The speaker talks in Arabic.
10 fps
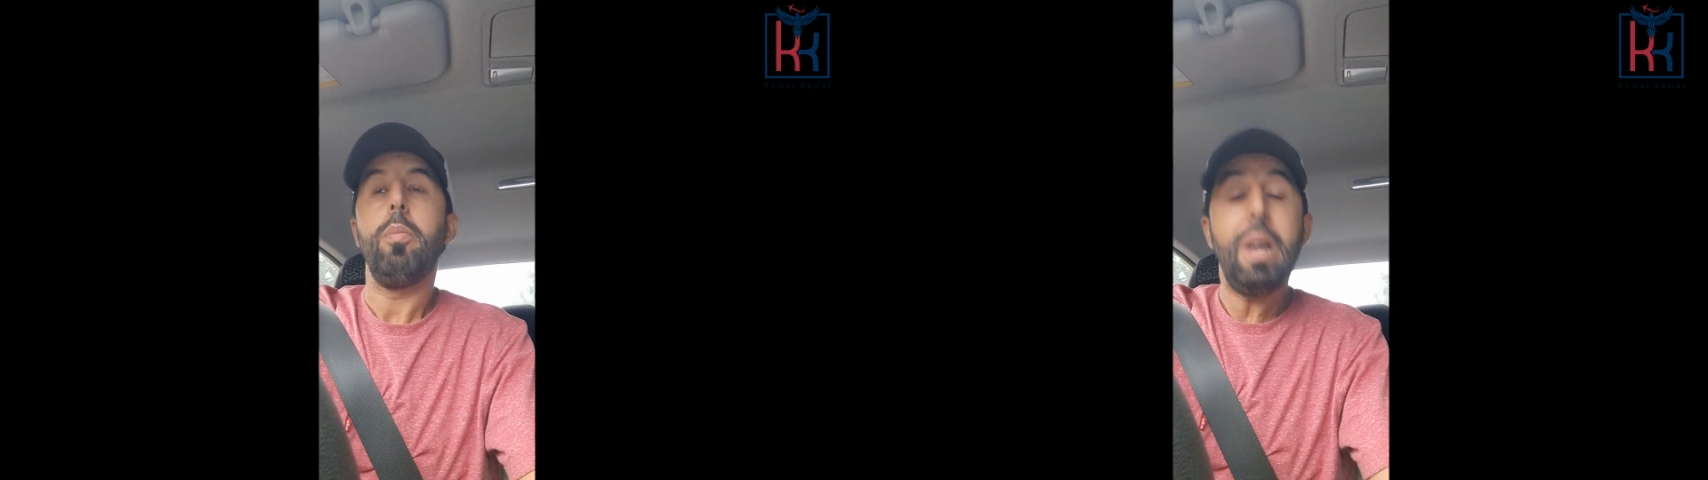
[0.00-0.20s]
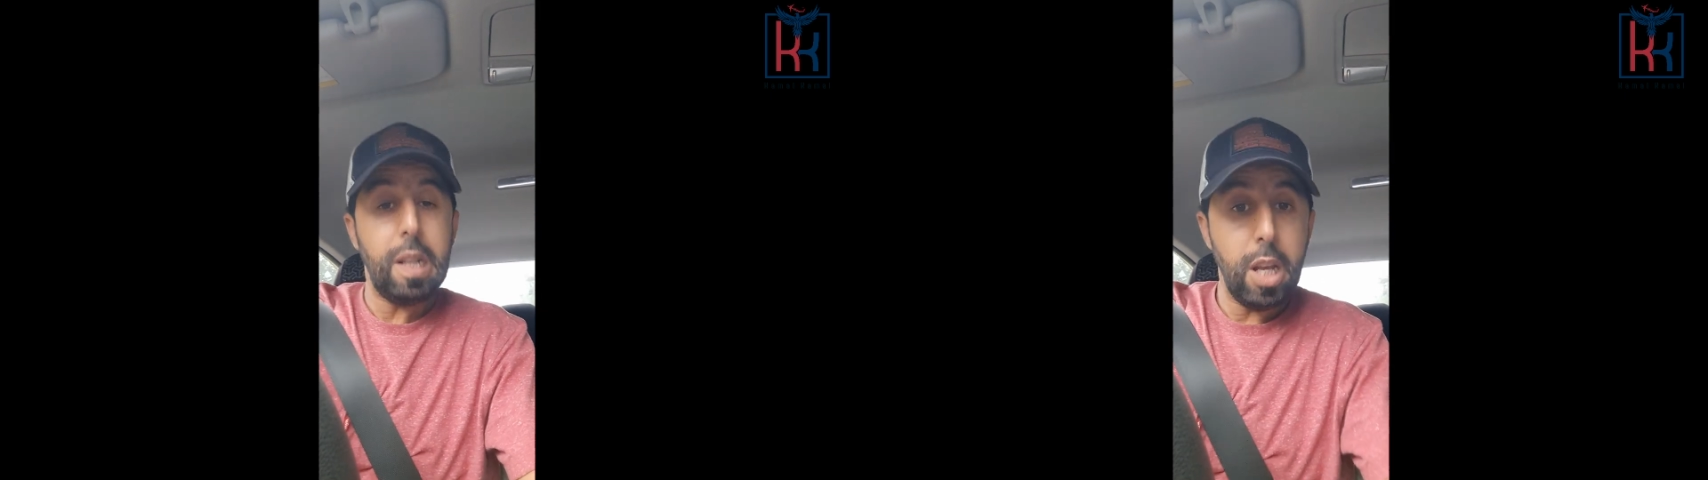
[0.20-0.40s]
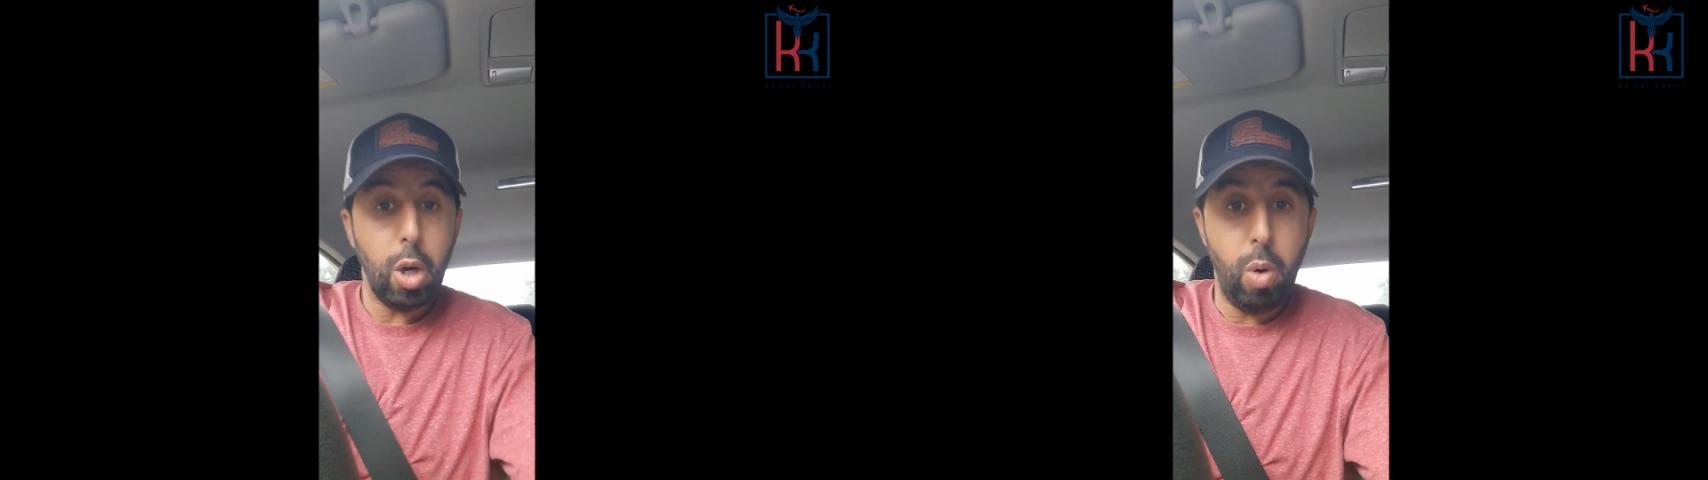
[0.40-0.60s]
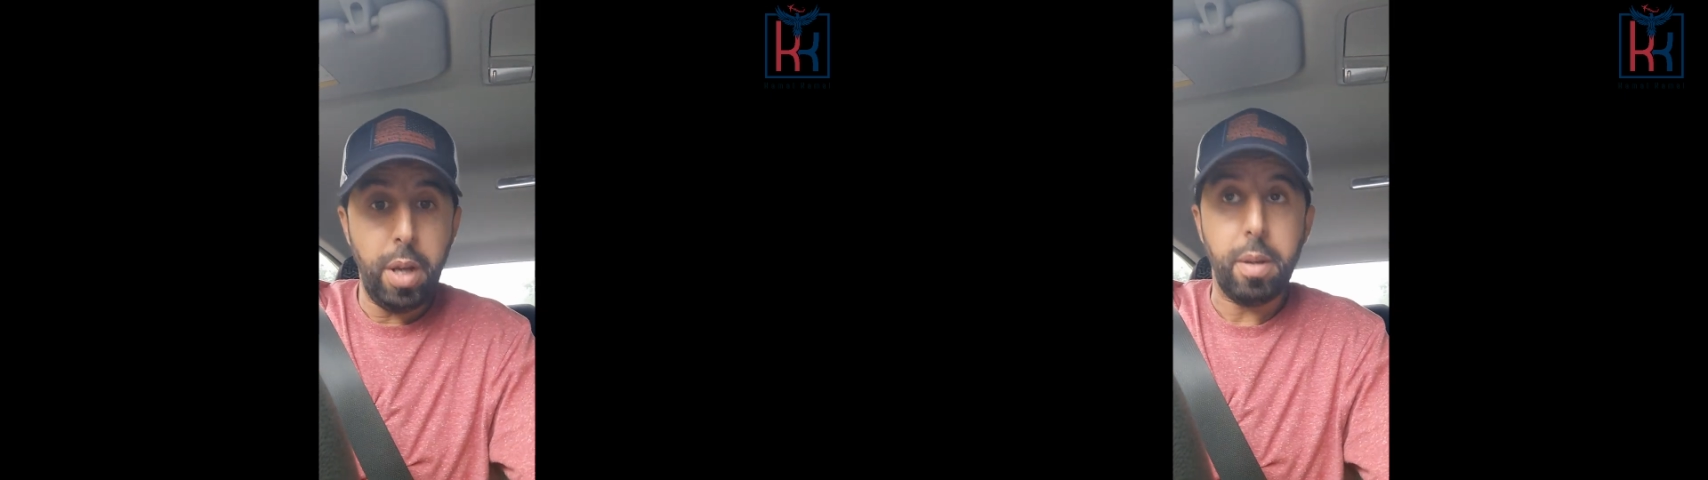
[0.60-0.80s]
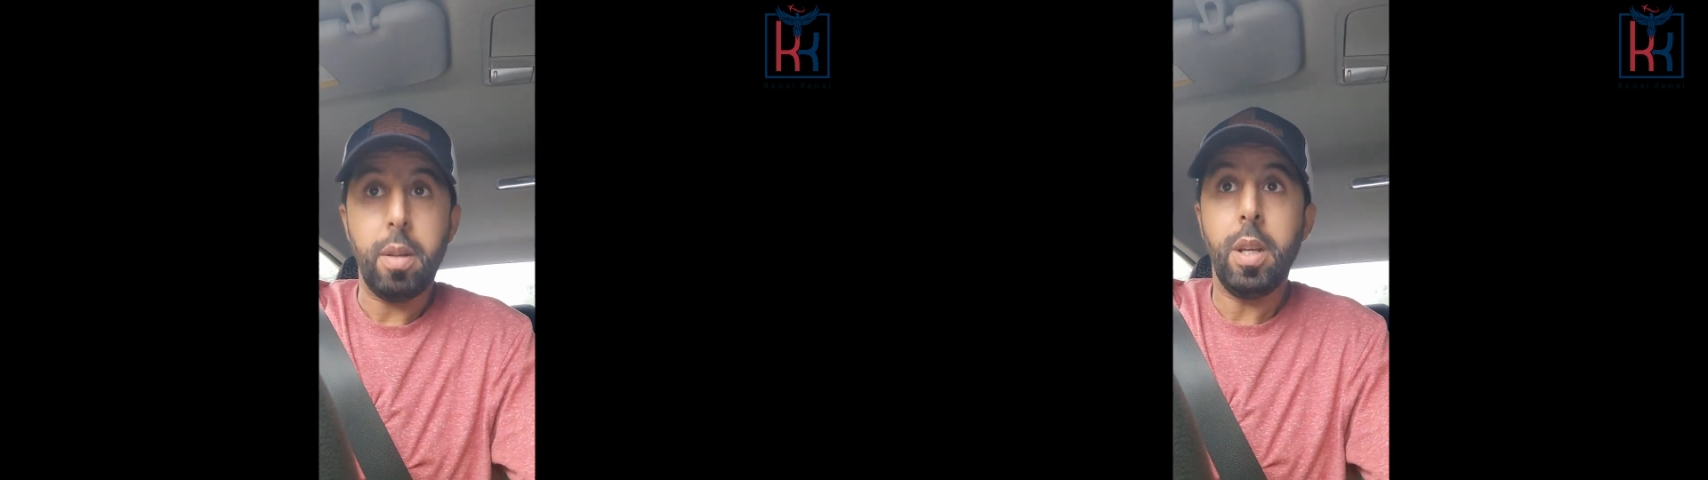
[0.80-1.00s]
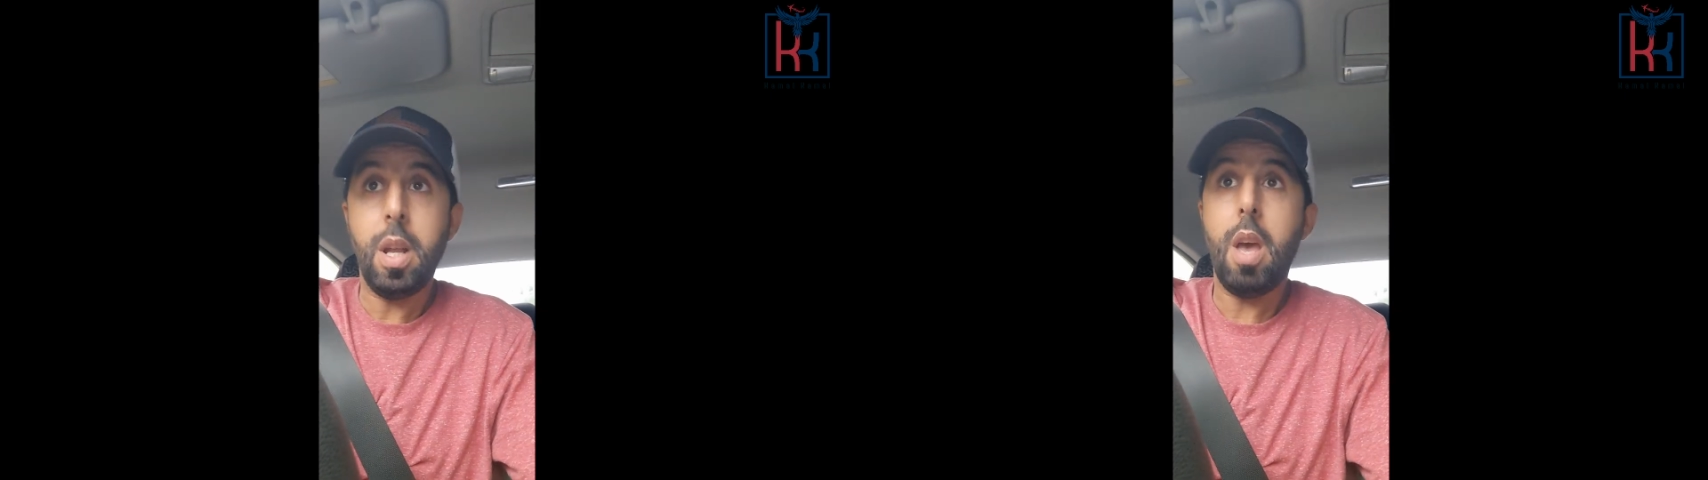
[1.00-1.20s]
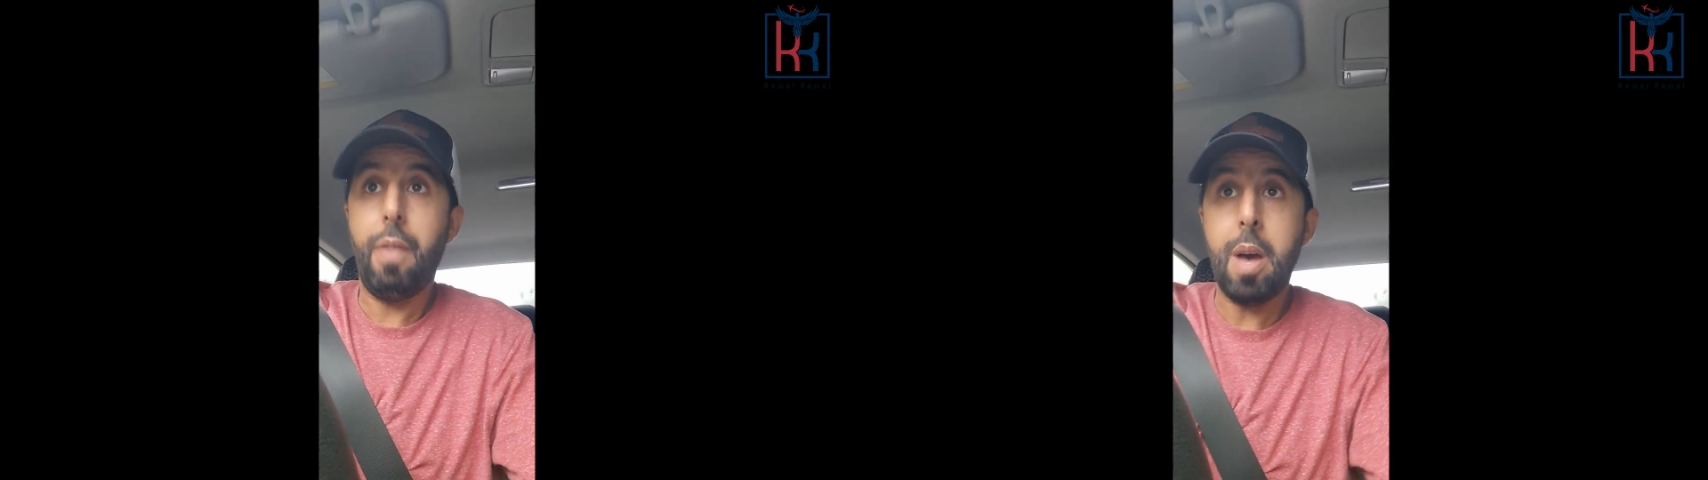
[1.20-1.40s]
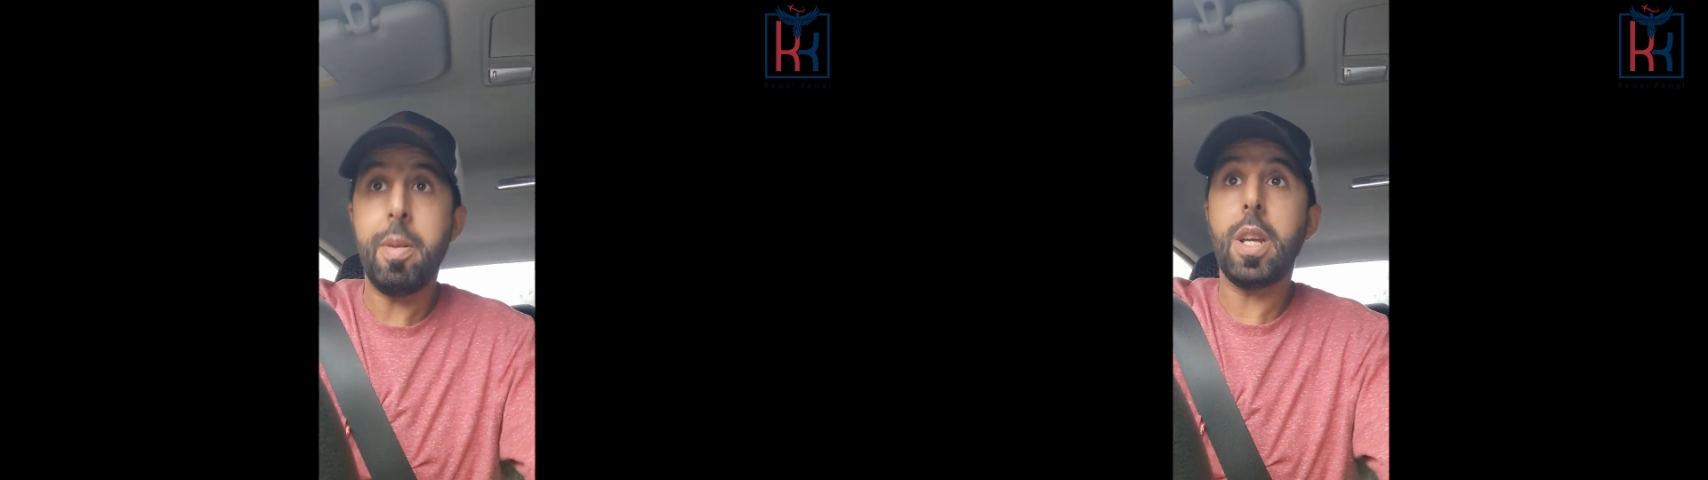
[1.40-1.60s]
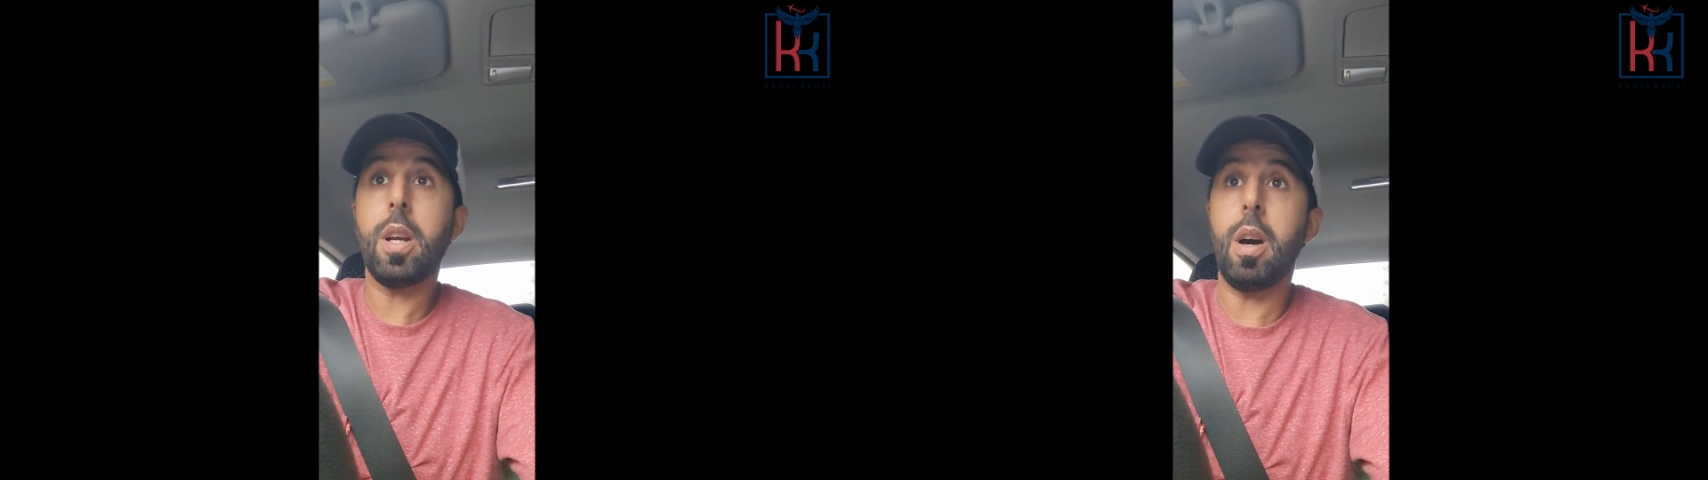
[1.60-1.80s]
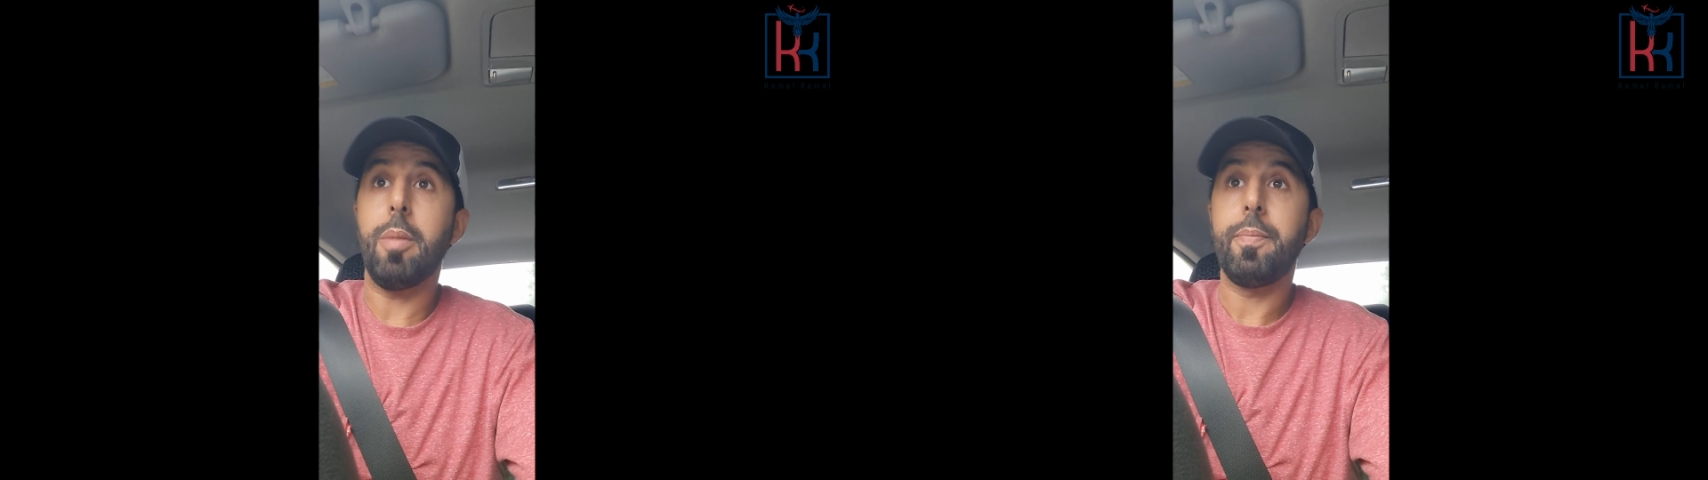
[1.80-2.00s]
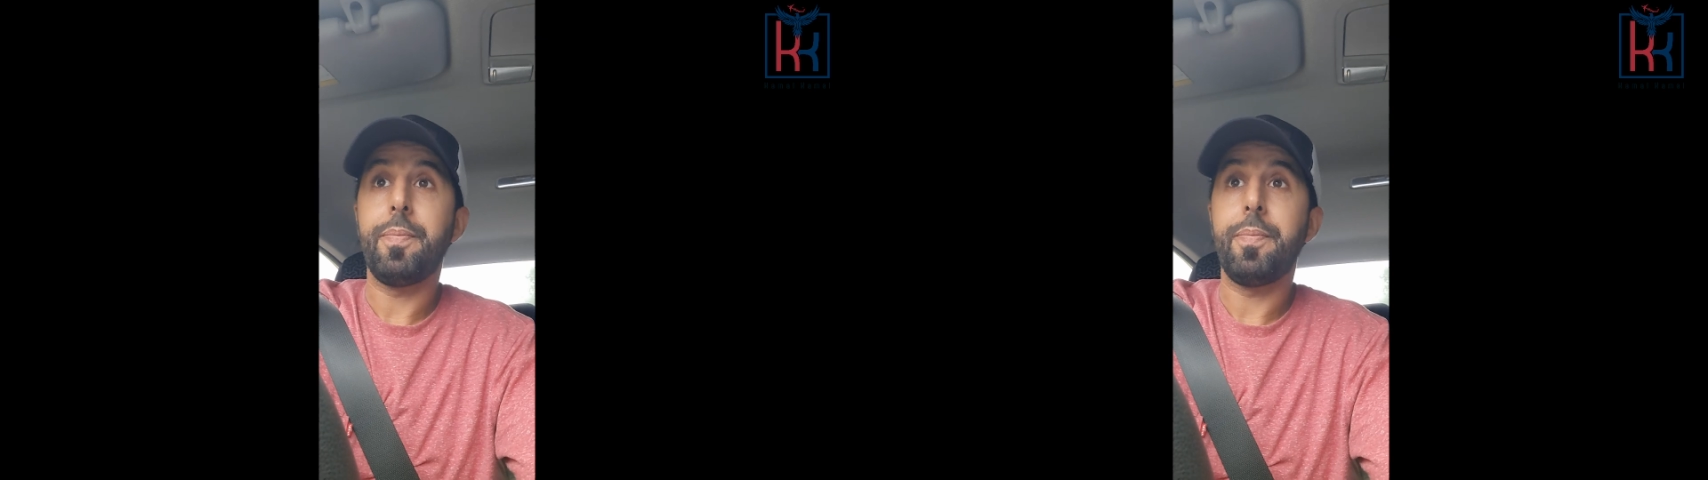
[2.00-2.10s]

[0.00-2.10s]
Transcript: بعض الاخوان هنايا في امريكا